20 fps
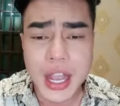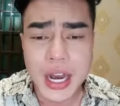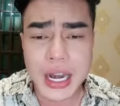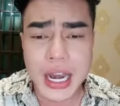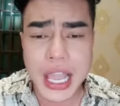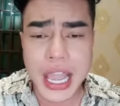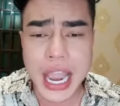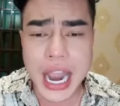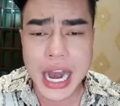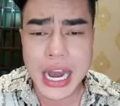
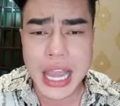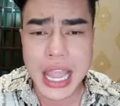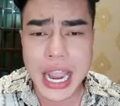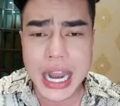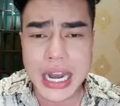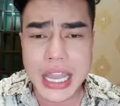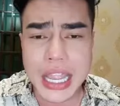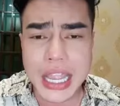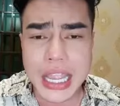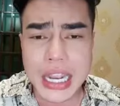lẹ
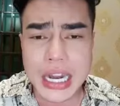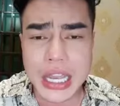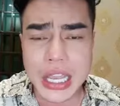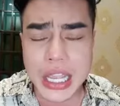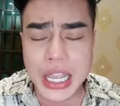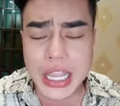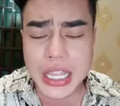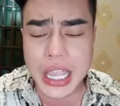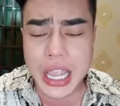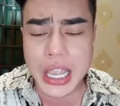lẹ đi
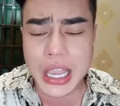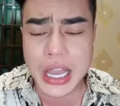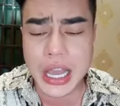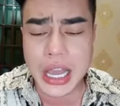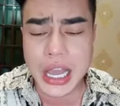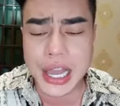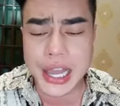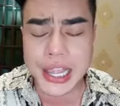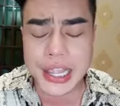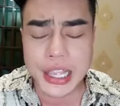đi gì
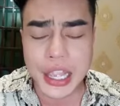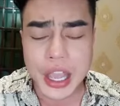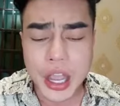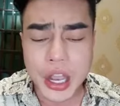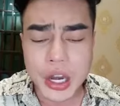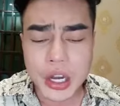ơi